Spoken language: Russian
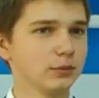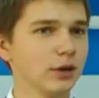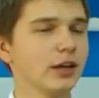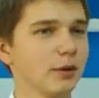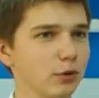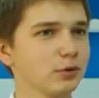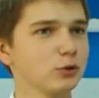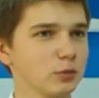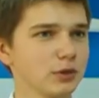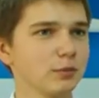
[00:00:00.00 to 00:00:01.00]
Да, я понял,
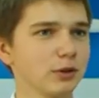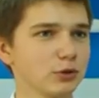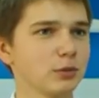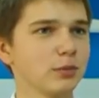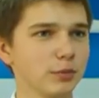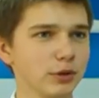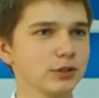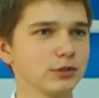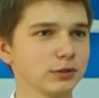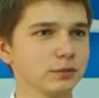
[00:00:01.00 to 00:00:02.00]
чем занимаются судебные
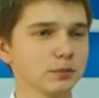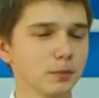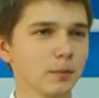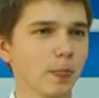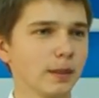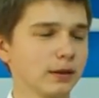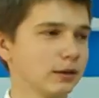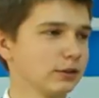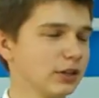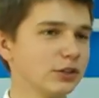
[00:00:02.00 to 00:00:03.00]
приставы.
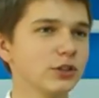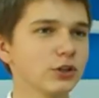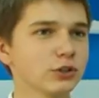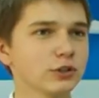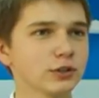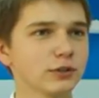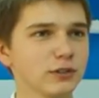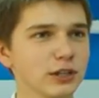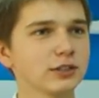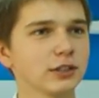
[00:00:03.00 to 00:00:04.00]
Э, на них держится
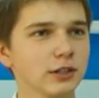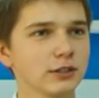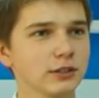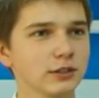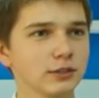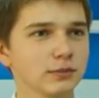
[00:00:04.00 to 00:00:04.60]
вся страна, знаете.